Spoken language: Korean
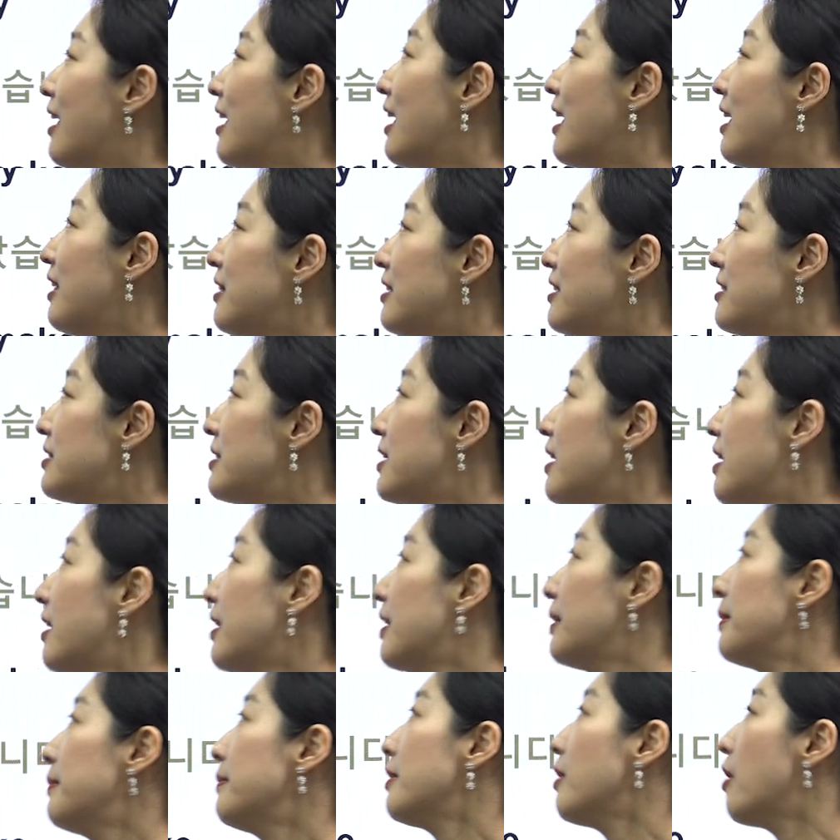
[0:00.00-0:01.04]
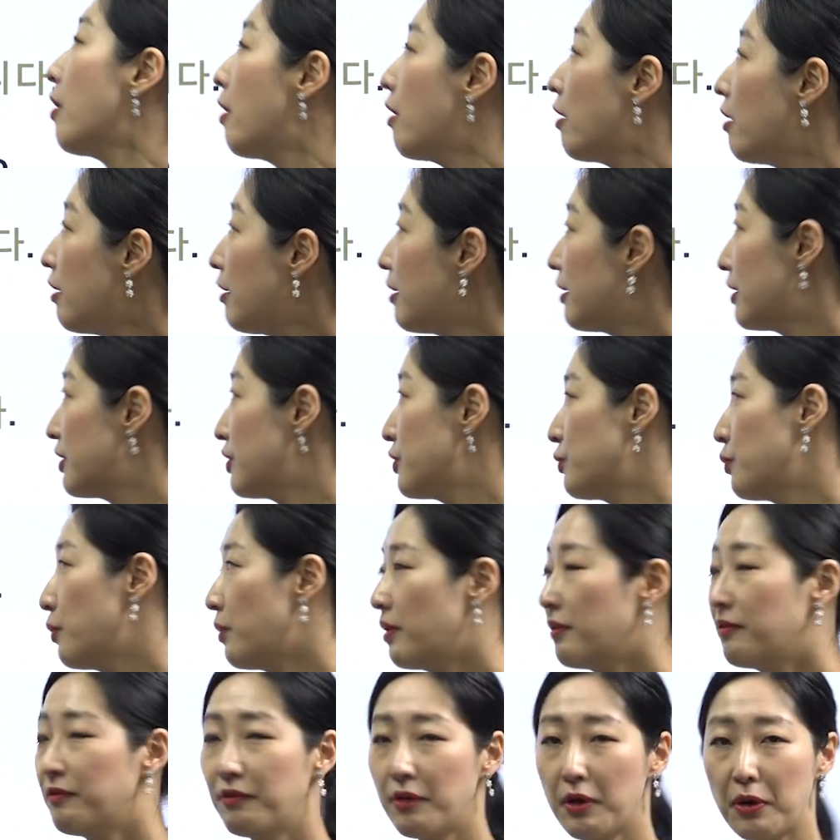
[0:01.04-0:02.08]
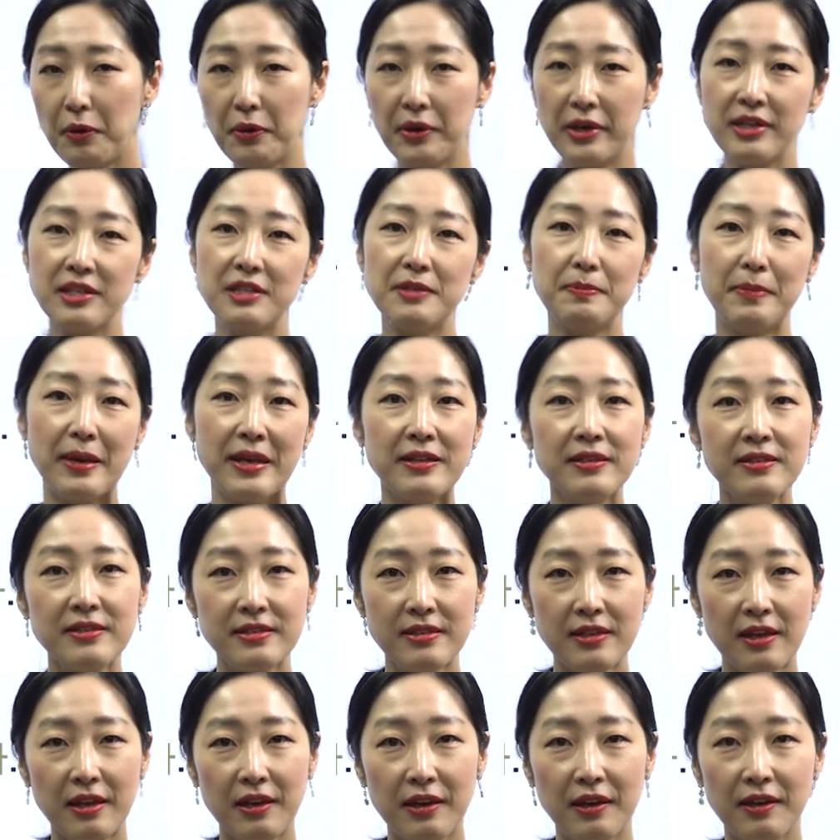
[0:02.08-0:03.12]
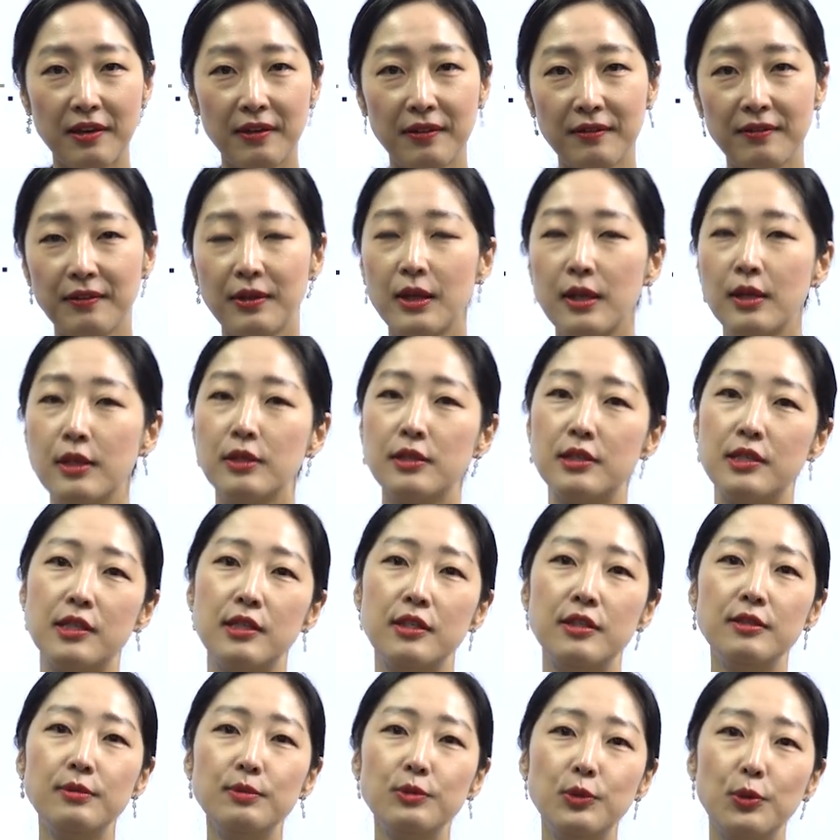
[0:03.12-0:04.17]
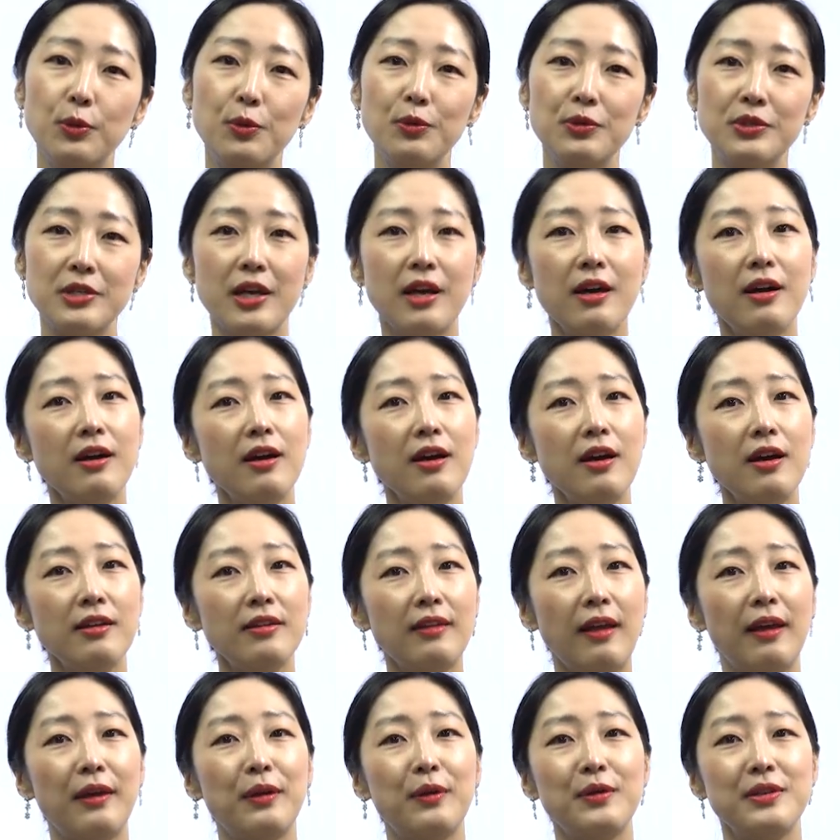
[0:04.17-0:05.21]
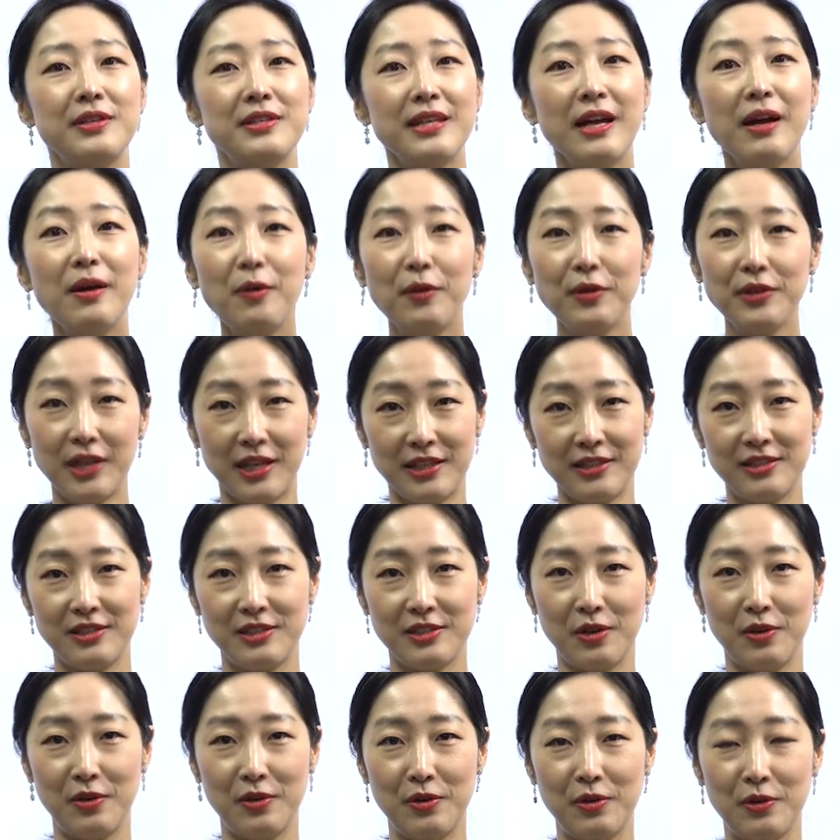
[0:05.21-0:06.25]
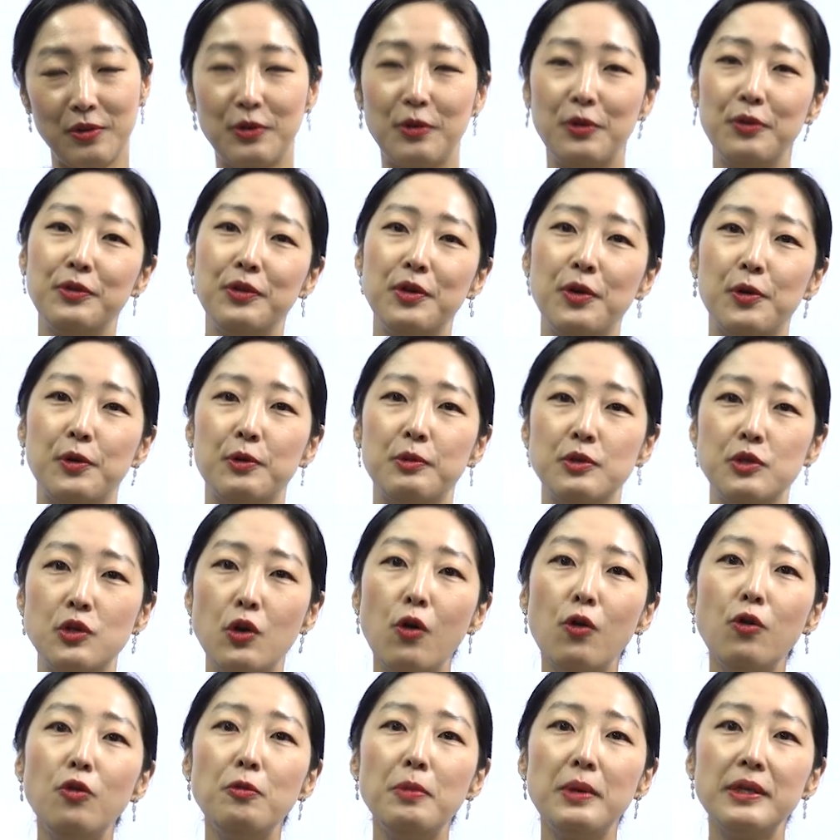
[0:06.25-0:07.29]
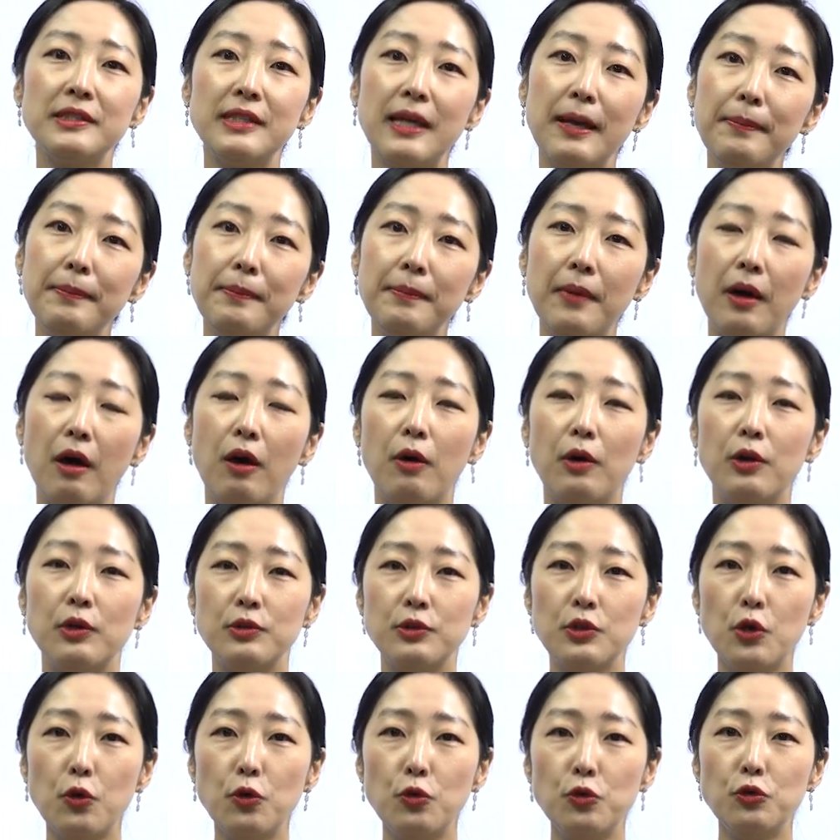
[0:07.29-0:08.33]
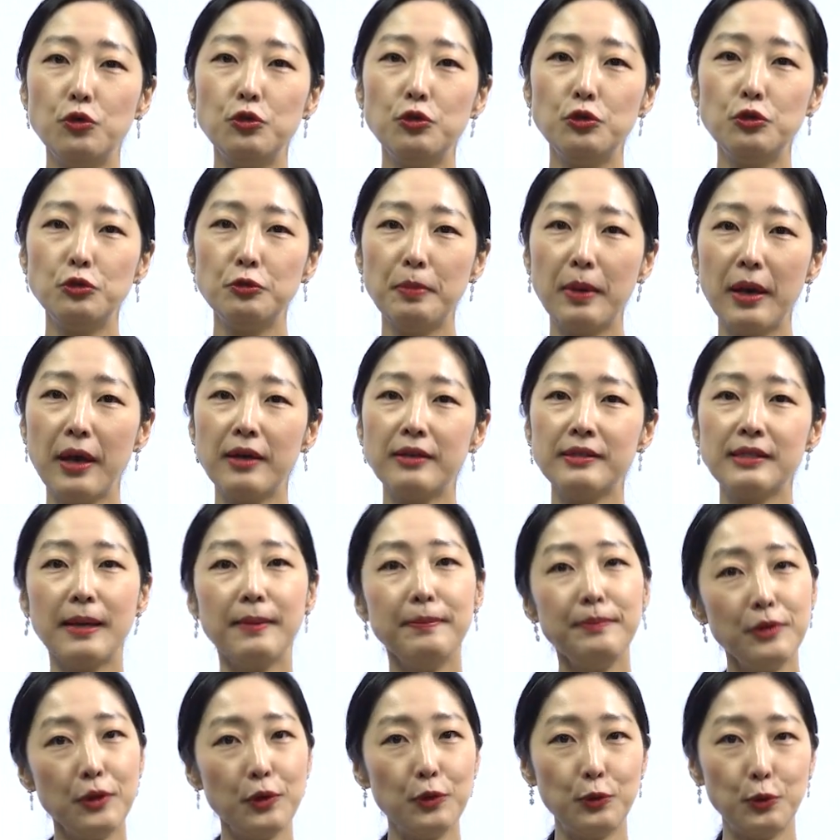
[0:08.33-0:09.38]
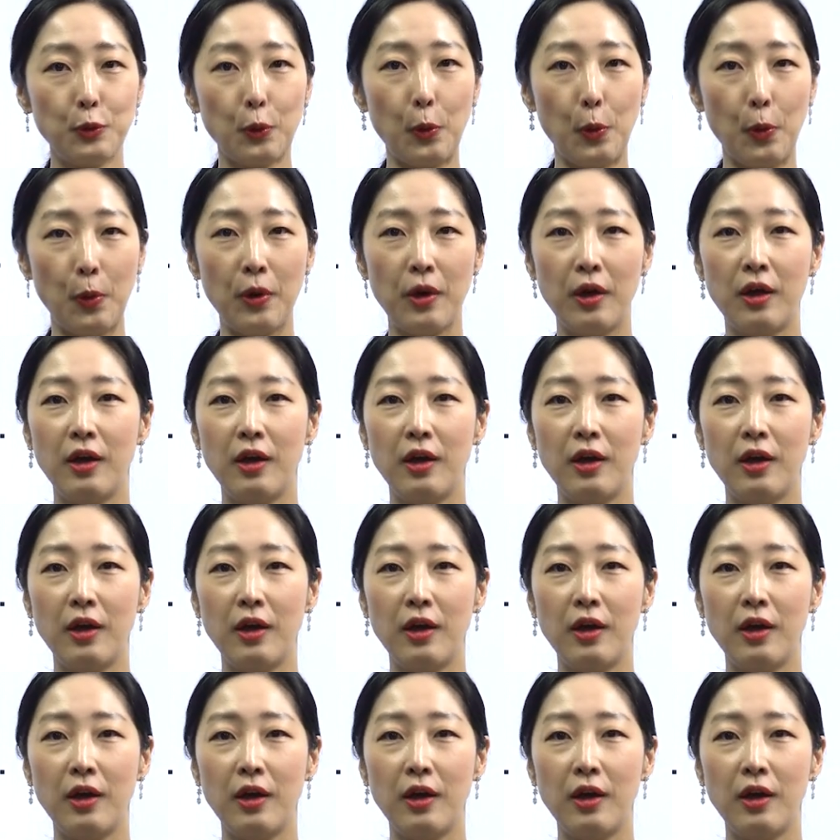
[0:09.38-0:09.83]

At the time, cars were very expensive. 지금도 차가 당연히 싼 건 아니죠. 그런데 여러분 1903, 어, 1903년도